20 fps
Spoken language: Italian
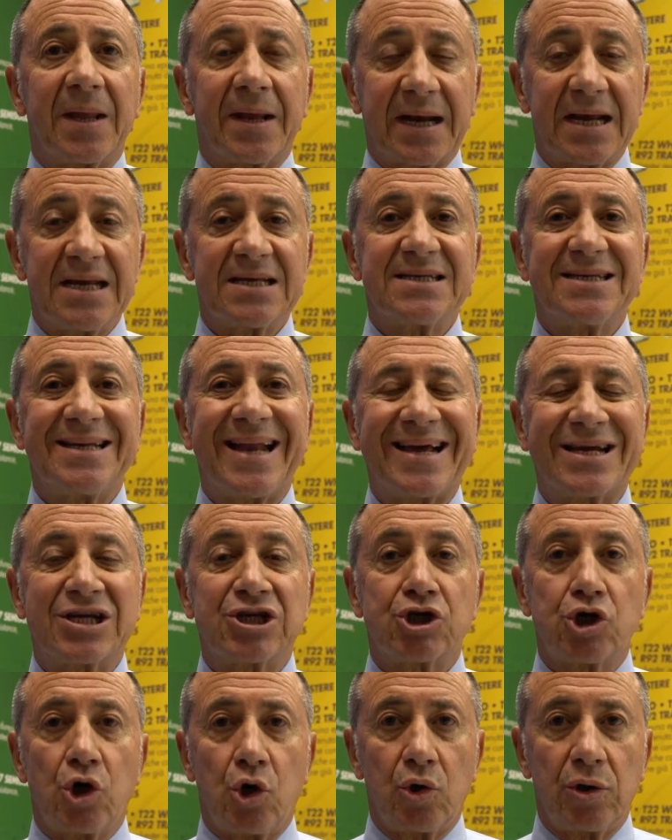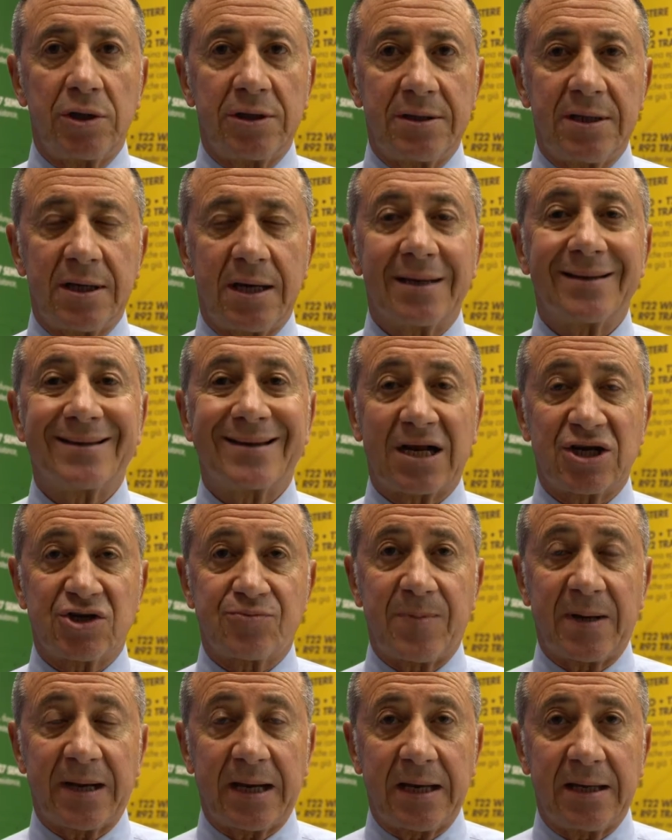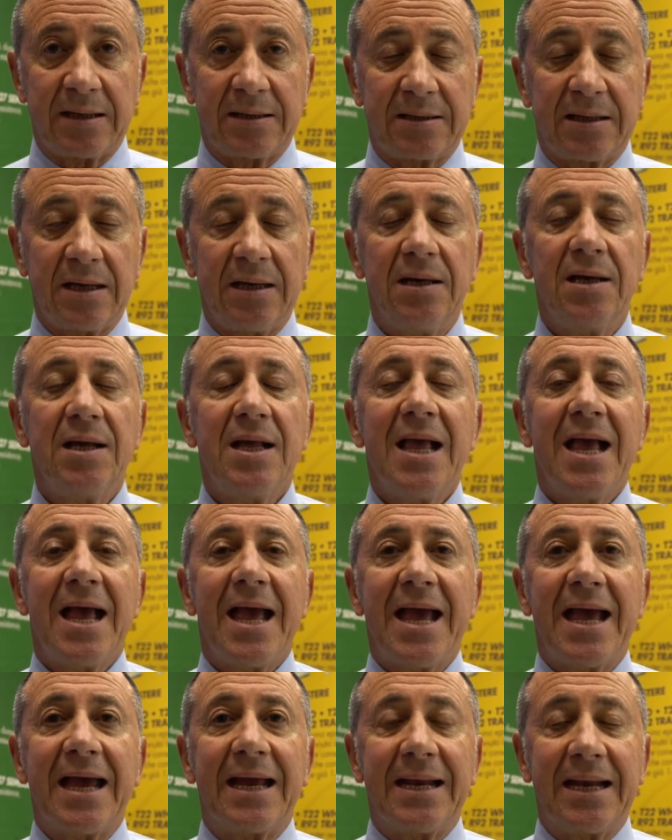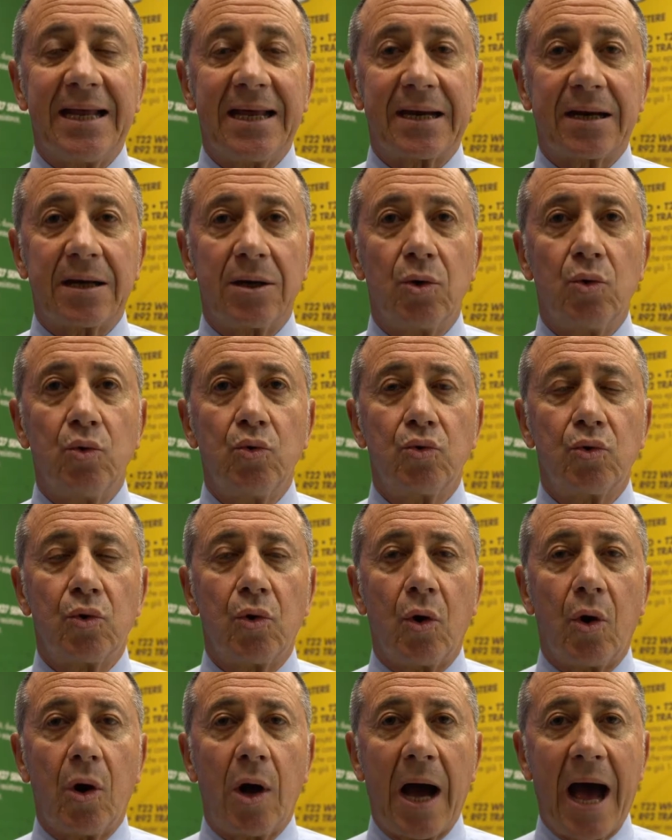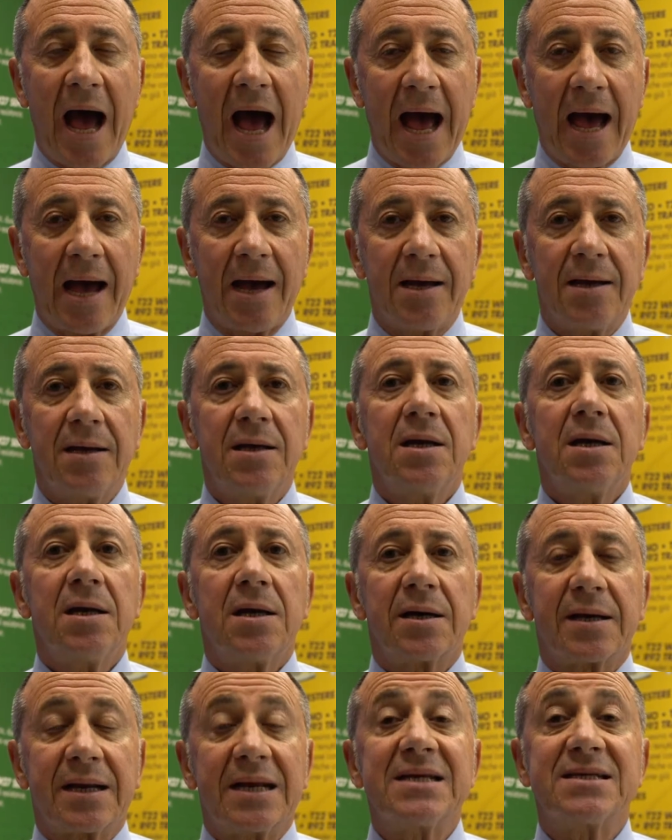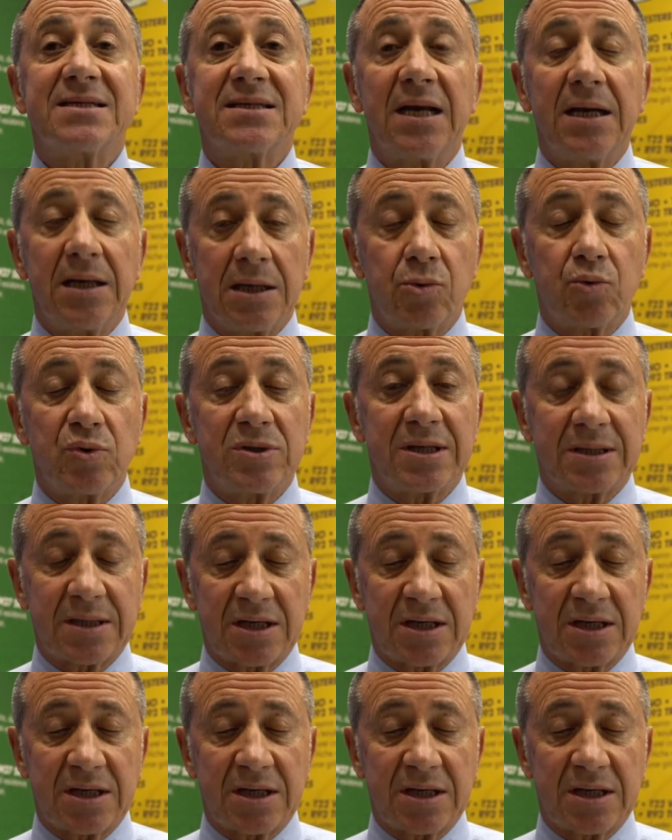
resina solida trasparente e l'R1A resina liquida